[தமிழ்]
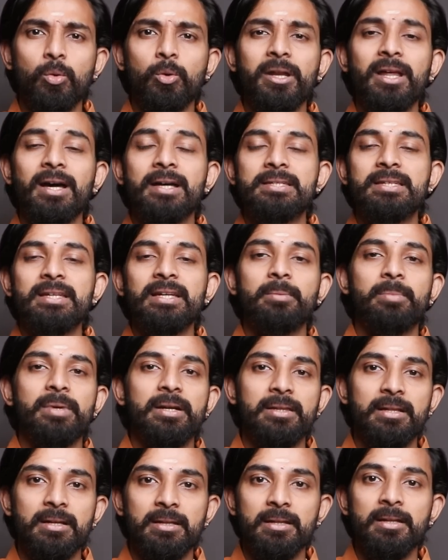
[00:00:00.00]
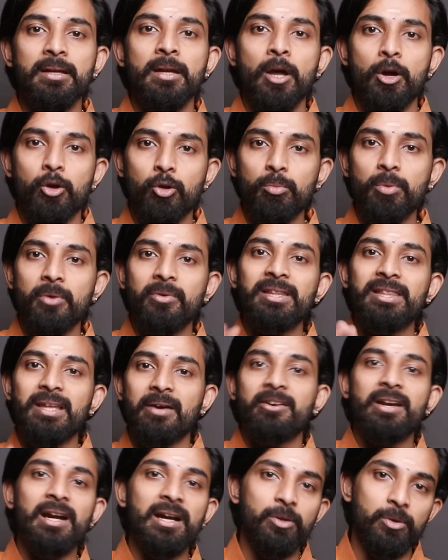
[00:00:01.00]
கூப்பிட்டு அசிங்கப்படுத்துறது ரொம்பவே
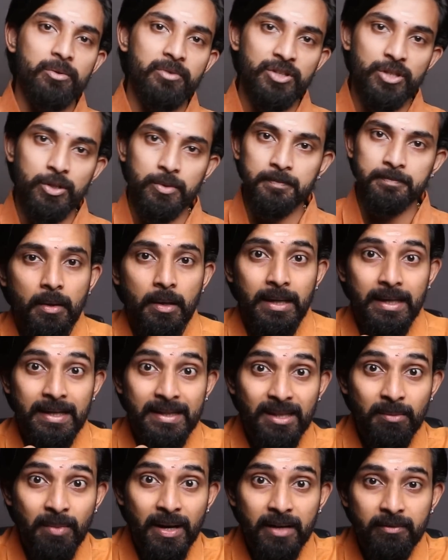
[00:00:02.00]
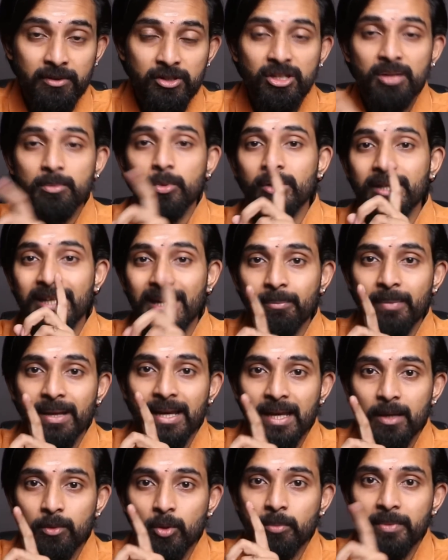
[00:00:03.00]
தவறான ஒரு விஷயம் இந்த மாதிரி விஷயம் ஒரு
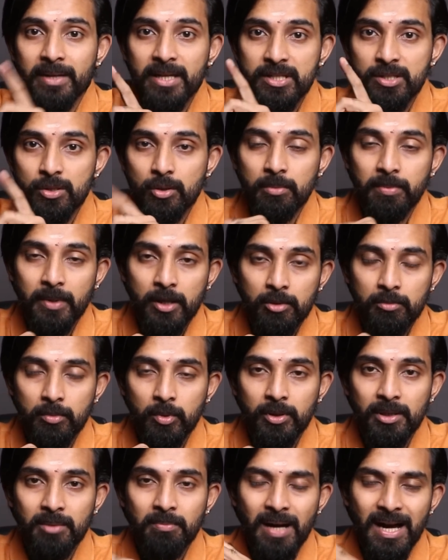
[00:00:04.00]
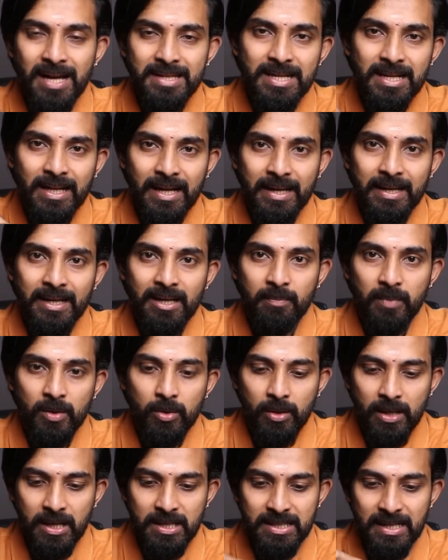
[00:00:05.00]
எம்எல்ஏவோ மினிஸ்டரோ பண்ணும்போது பாஜக என்ன
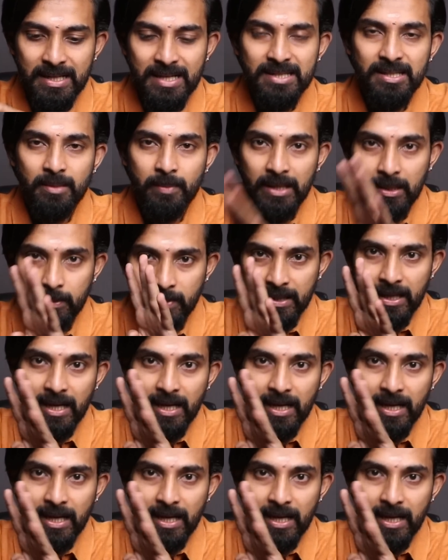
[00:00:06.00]
பண்ணணும்னா சட்டசபையில் இப்போ